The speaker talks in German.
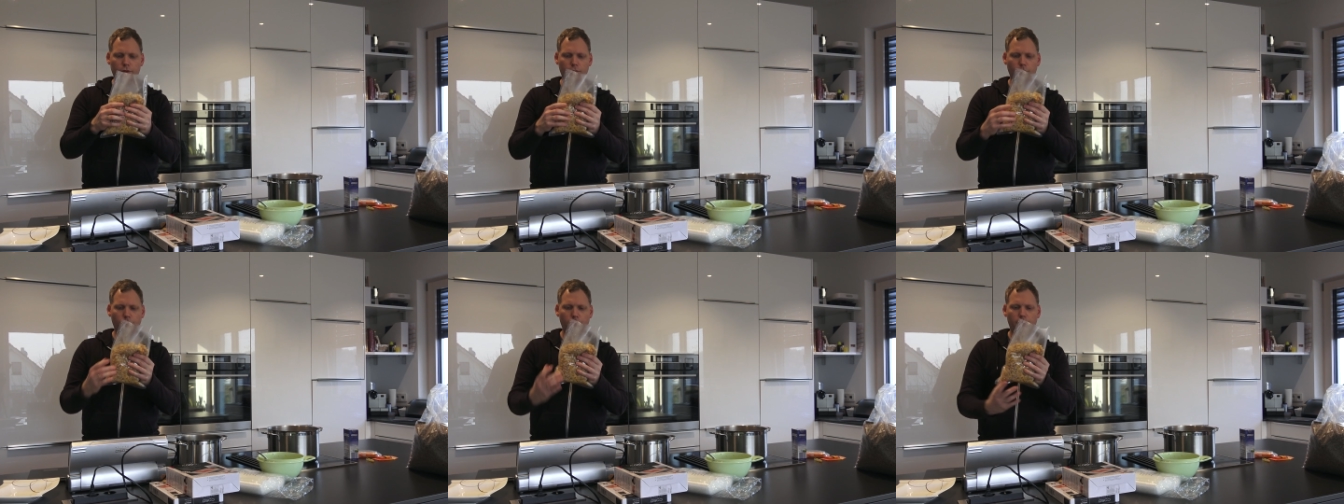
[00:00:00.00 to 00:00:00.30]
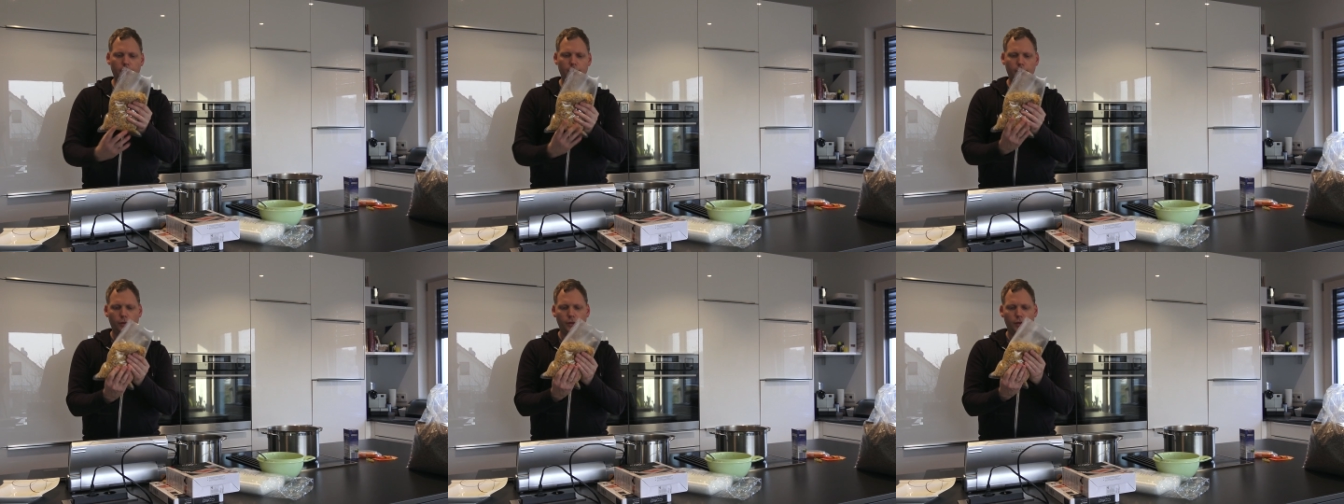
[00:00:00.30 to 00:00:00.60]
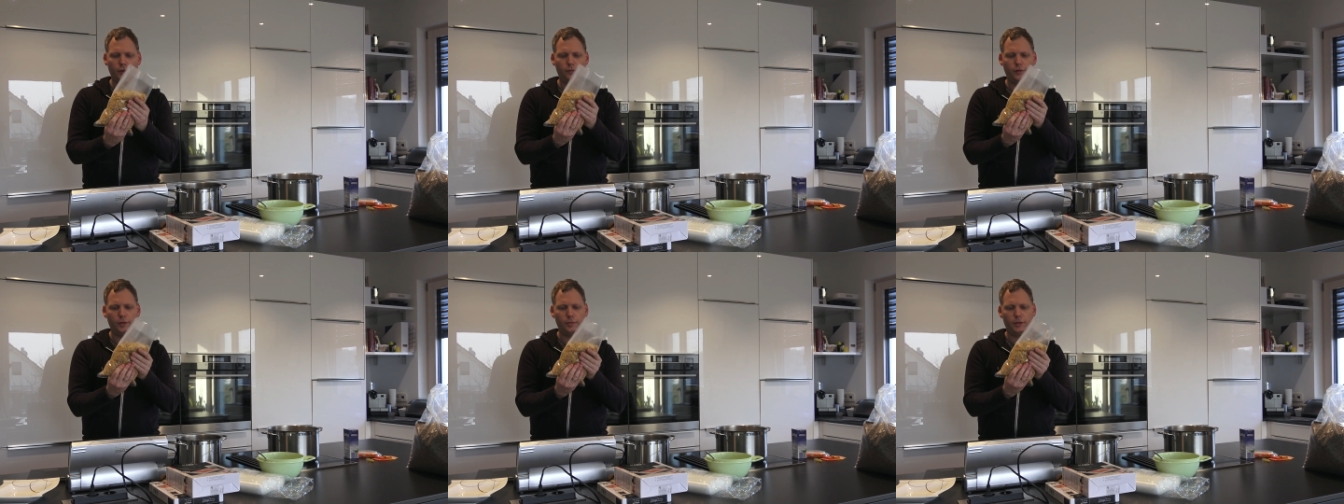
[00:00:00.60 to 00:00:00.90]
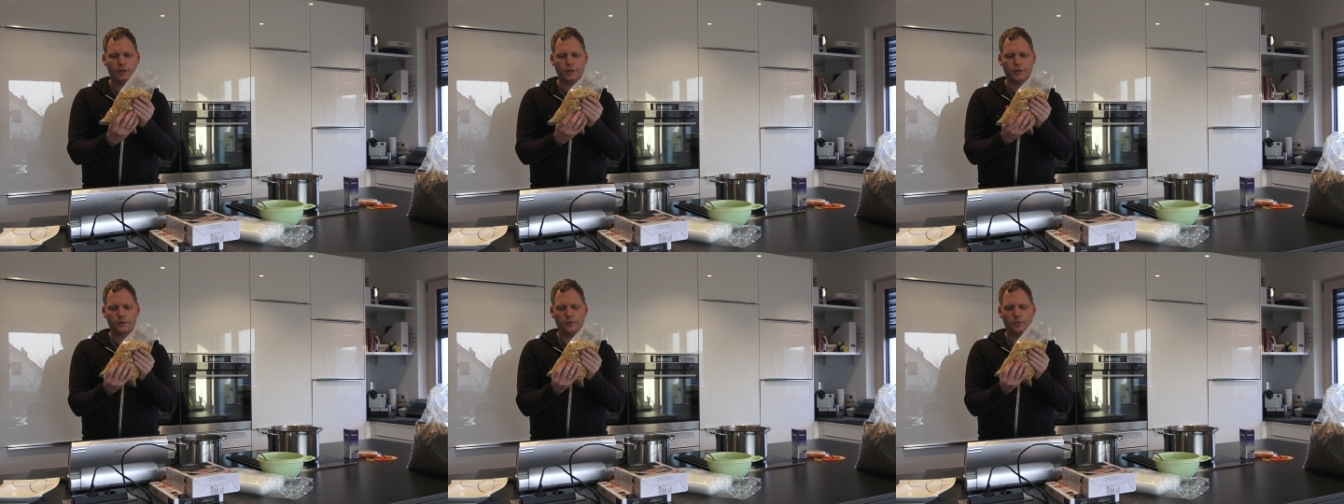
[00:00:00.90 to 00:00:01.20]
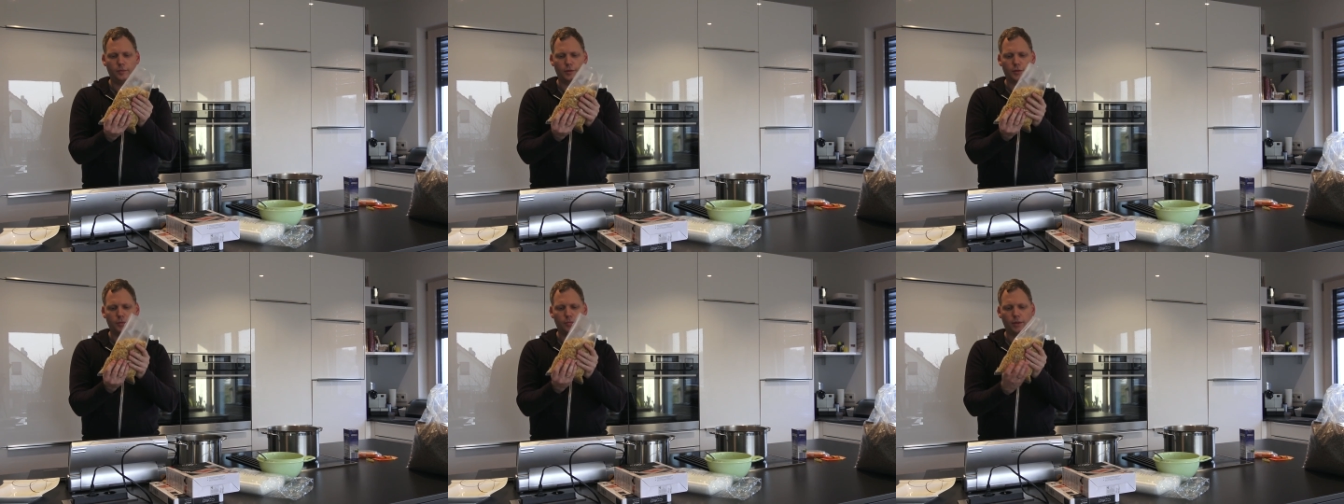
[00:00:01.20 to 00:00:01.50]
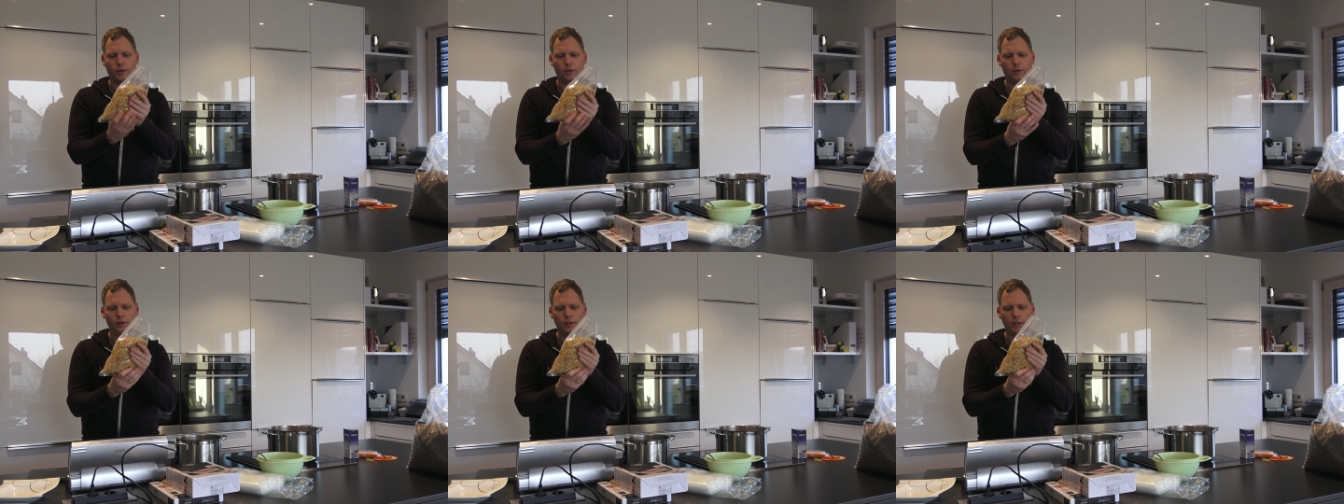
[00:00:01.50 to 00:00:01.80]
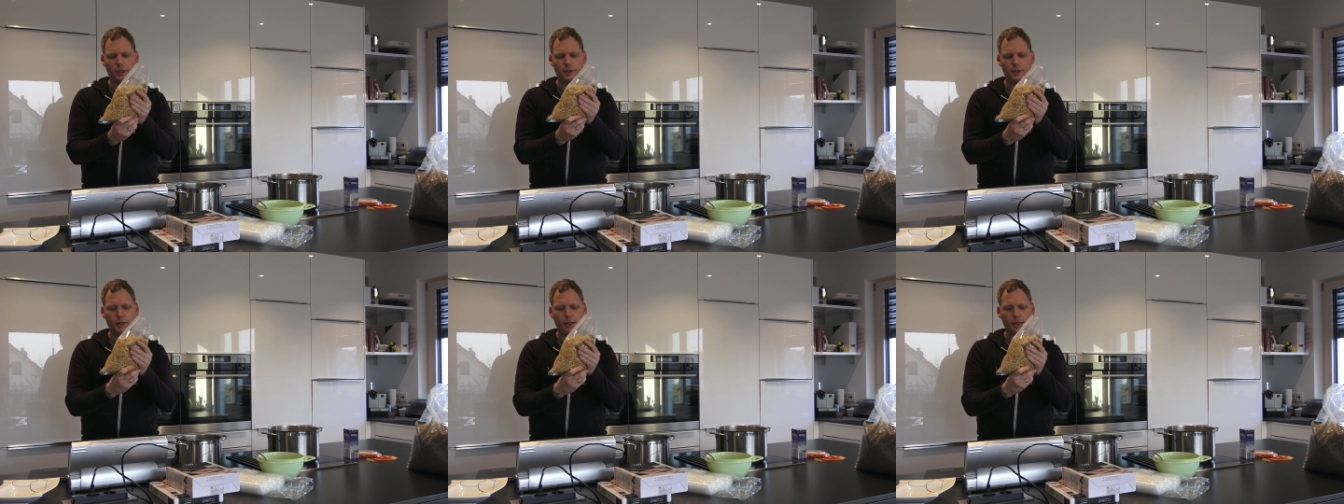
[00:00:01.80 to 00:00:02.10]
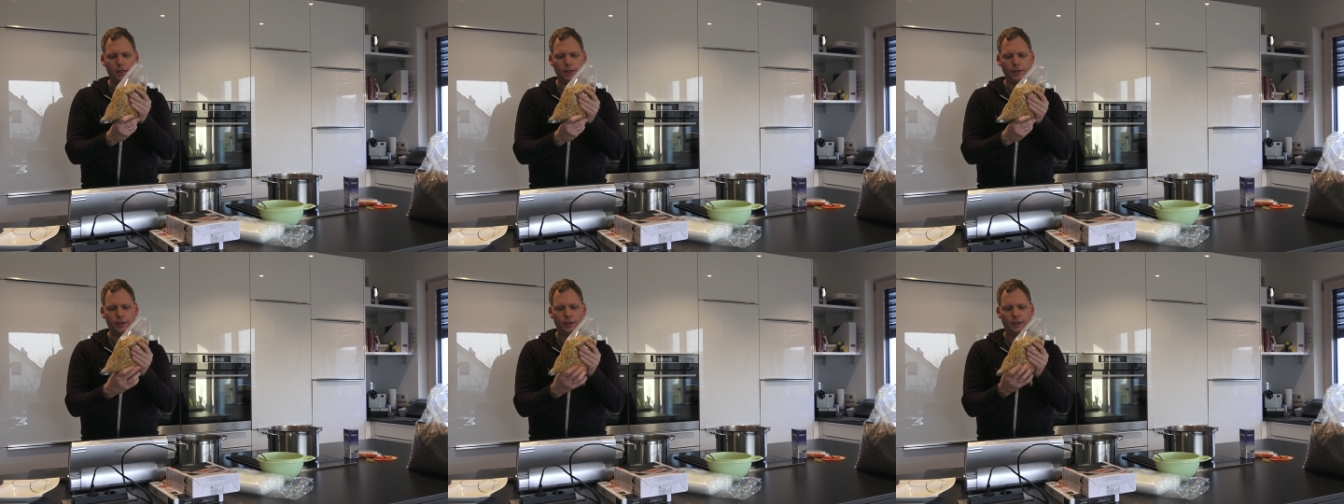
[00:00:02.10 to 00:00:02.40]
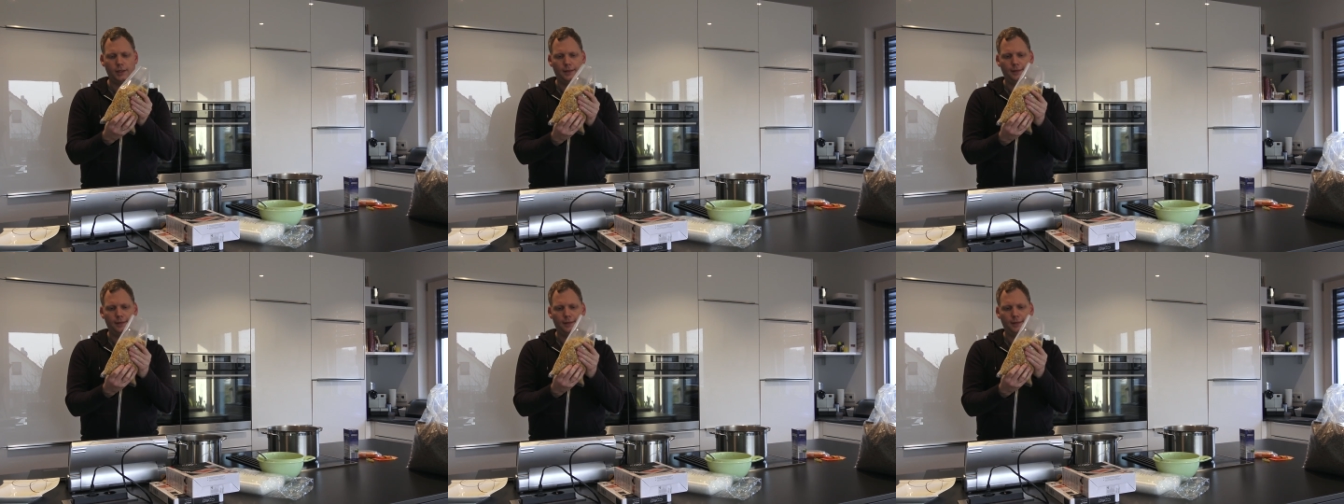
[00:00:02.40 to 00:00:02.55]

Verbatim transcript: so hindrücken, wie man es wie braucht letztendlich.